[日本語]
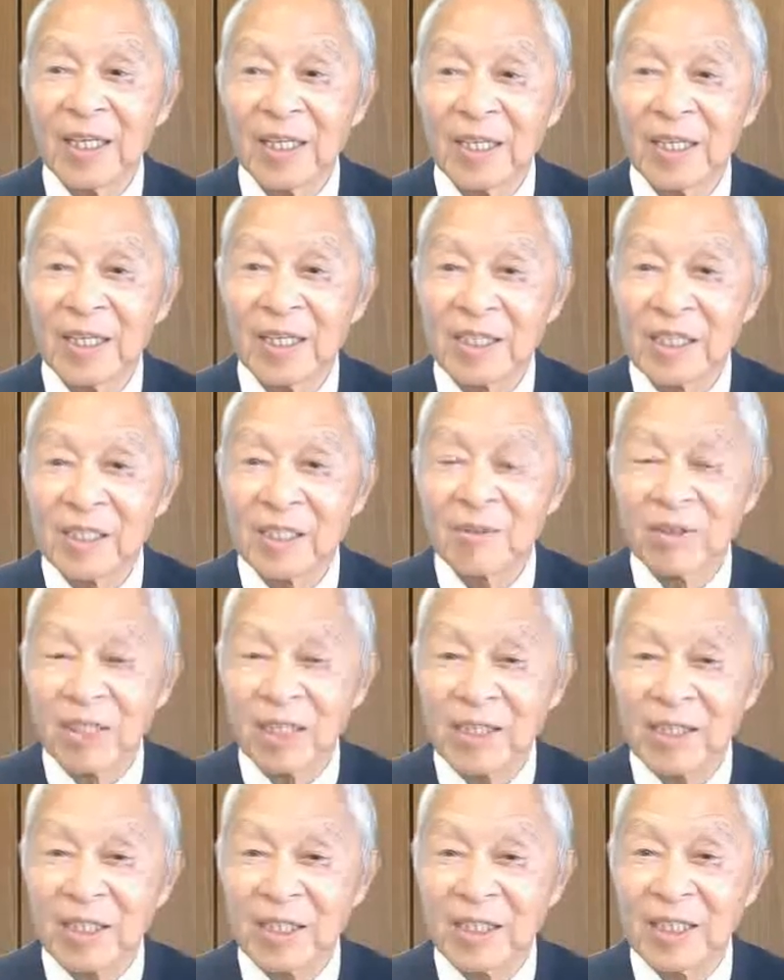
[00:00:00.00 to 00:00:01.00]
えー、自
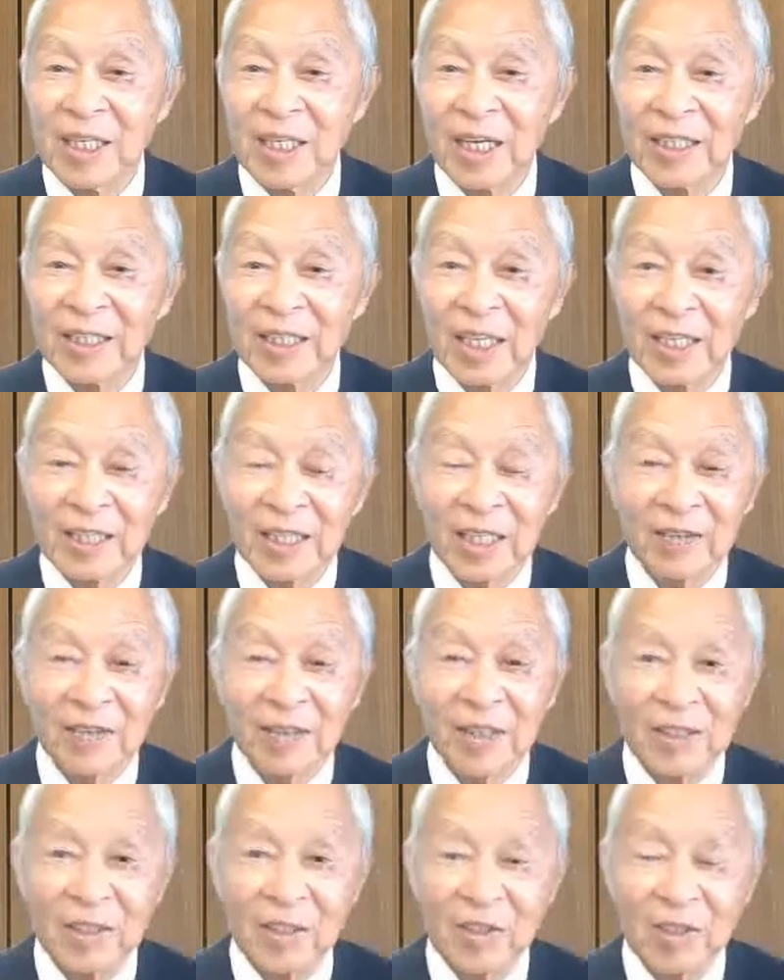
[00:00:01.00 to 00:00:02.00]
分がシニアになった
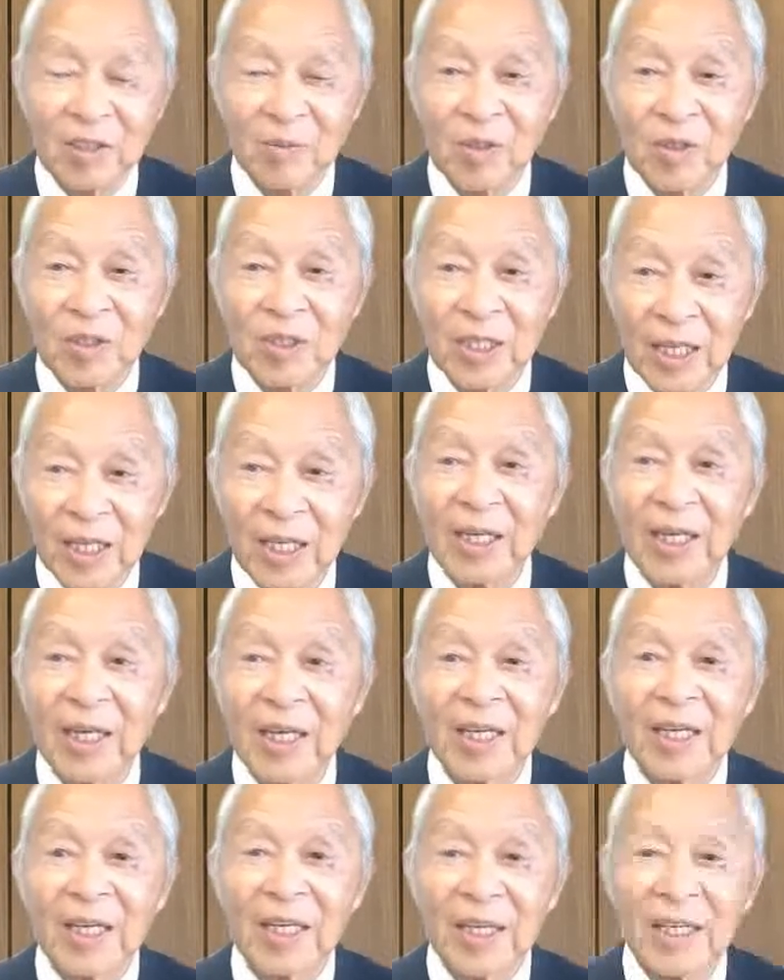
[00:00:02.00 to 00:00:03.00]
ぐらいのつもりで、
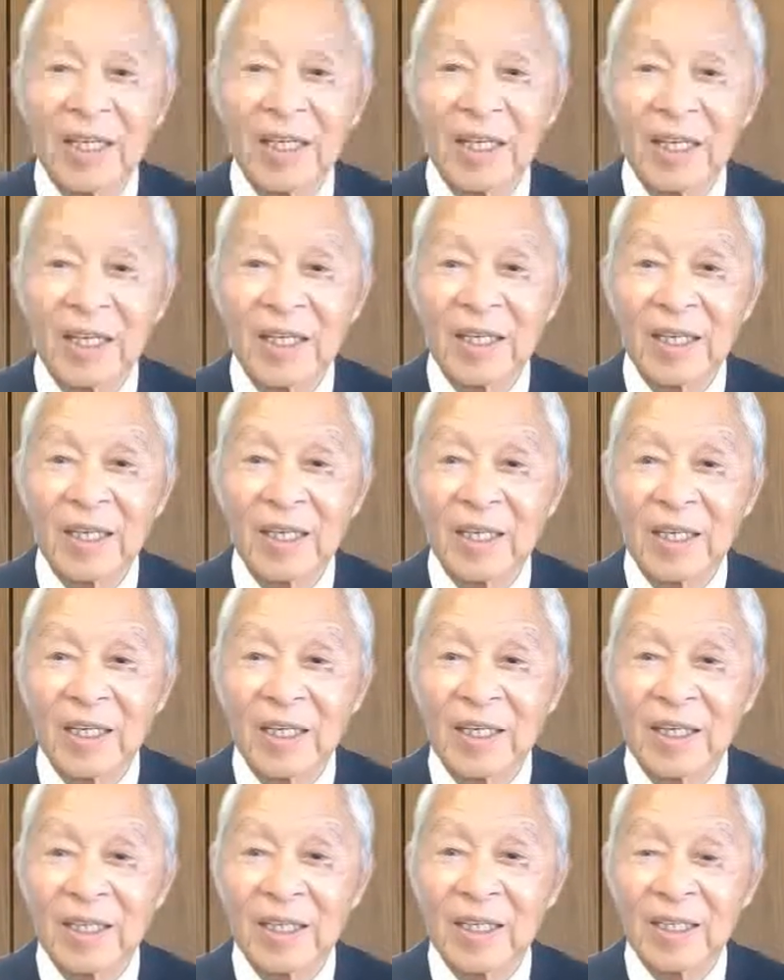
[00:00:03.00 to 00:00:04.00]

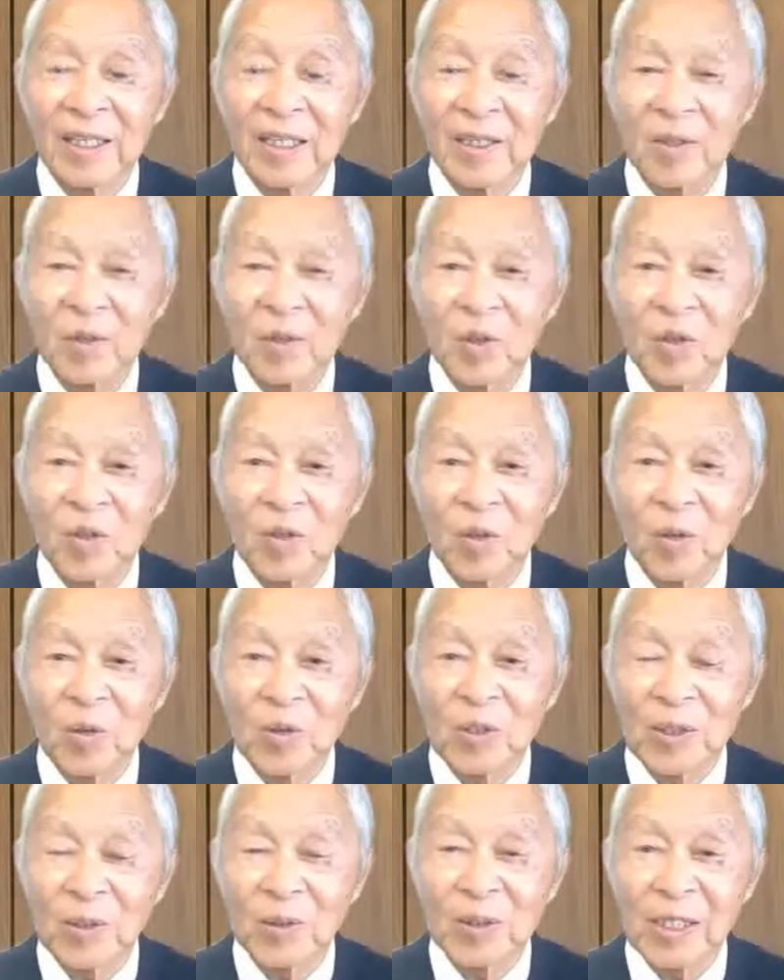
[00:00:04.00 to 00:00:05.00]
えー、この
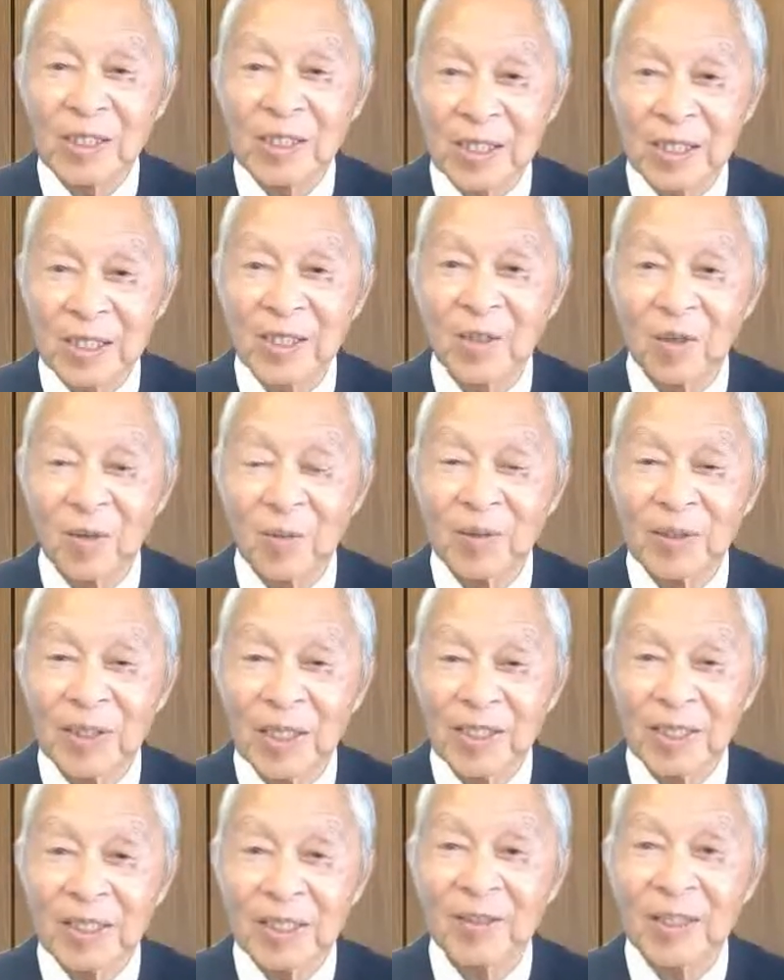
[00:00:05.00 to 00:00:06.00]
講座をですね思い
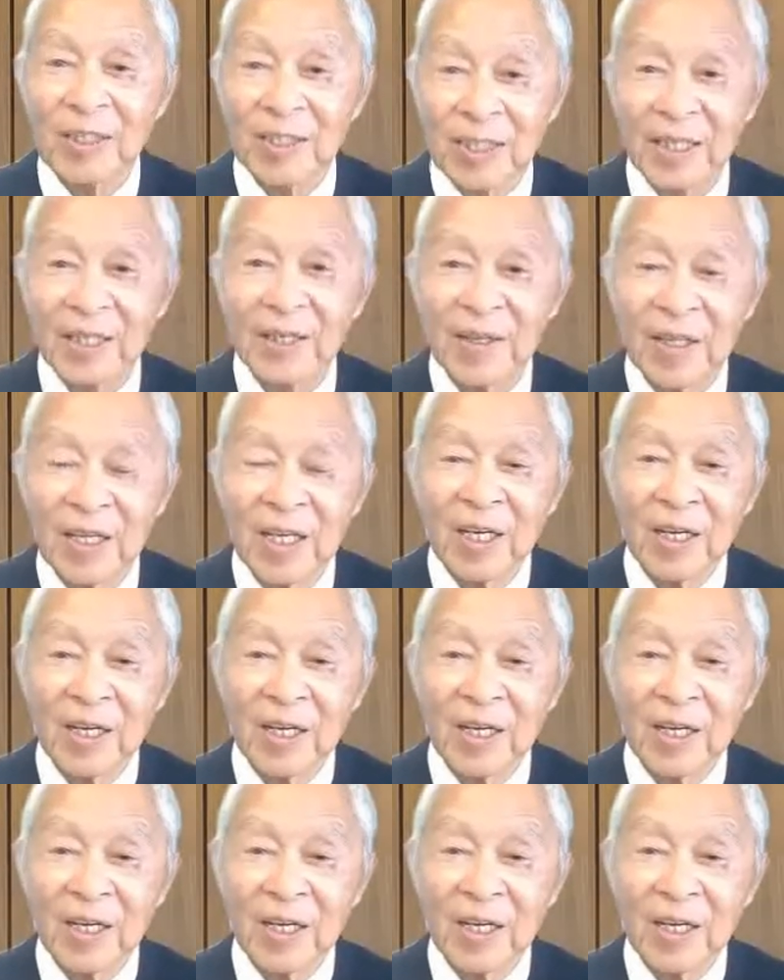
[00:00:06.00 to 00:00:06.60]
出してください。